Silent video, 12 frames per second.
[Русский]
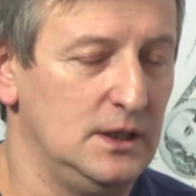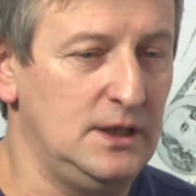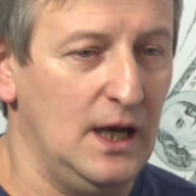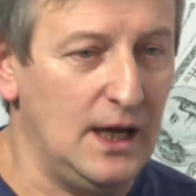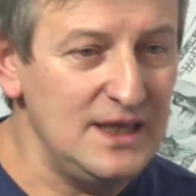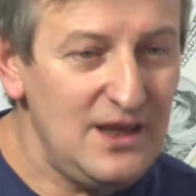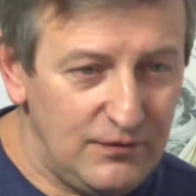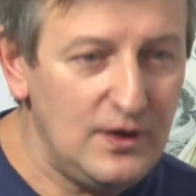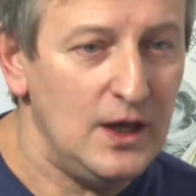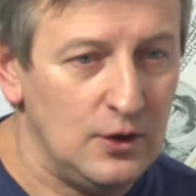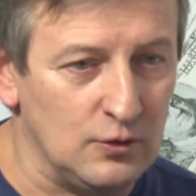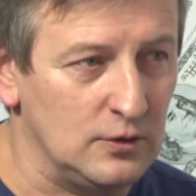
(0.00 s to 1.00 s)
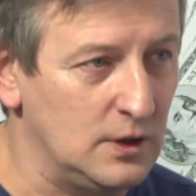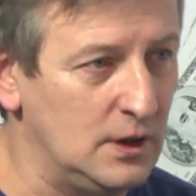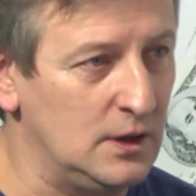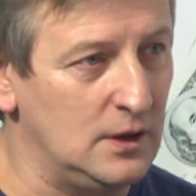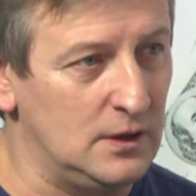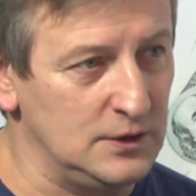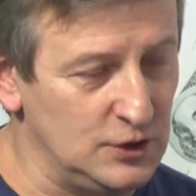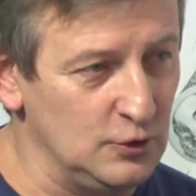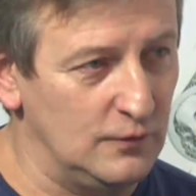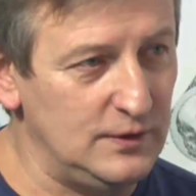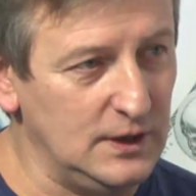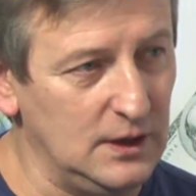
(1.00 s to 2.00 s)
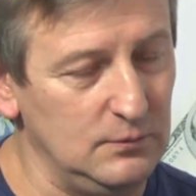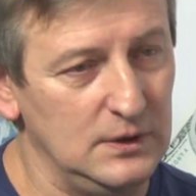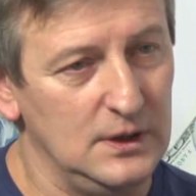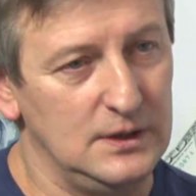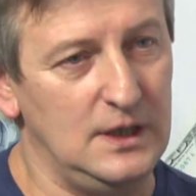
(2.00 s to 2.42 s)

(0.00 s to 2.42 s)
Я не верю чиновникам,